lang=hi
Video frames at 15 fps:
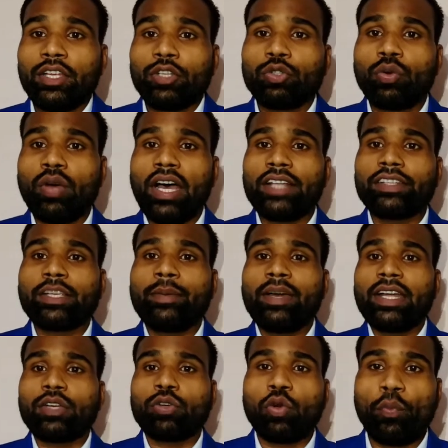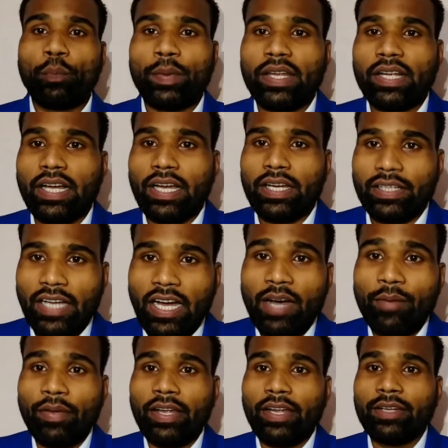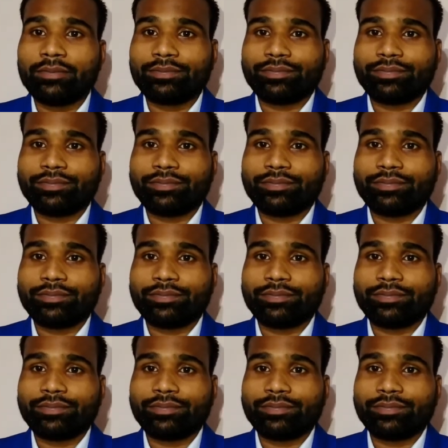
जो आज के हमारे टॉपिक का नाम है